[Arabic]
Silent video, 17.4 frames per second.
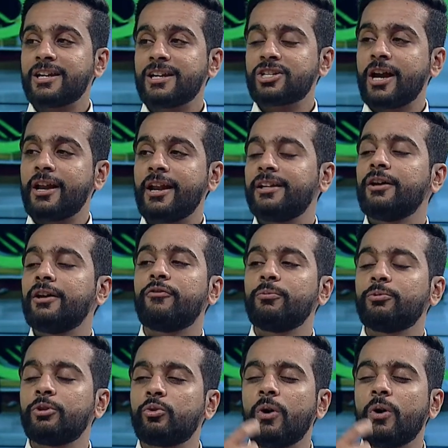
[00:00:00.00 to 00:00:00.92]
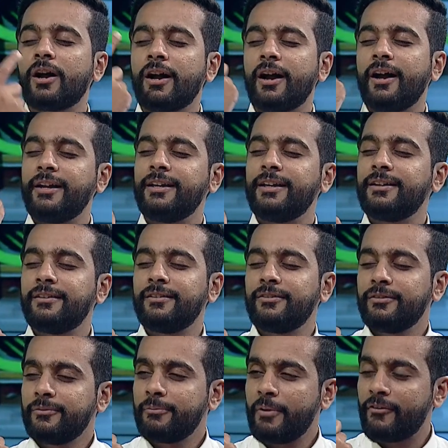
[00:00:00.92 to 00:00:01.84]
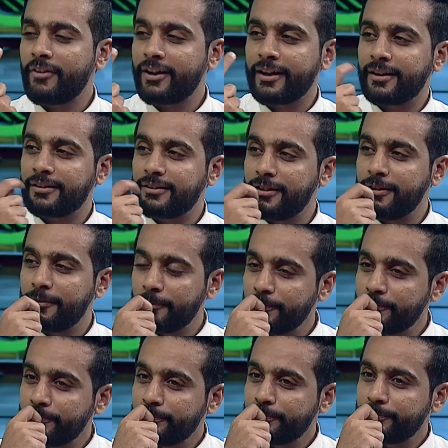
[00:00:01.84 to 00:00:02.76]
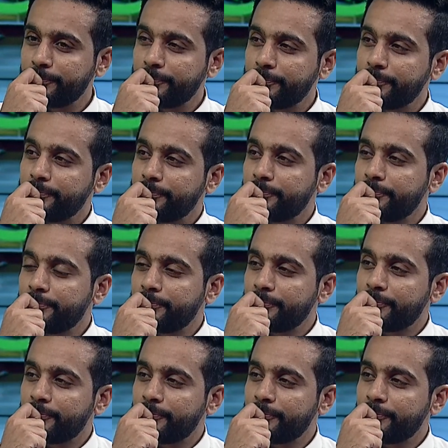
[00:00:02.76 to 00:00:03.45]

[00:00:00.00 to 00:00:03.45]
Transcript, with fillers: ايش كان هدفهم تتوقعين؟ ما فكرتي؟ آه لا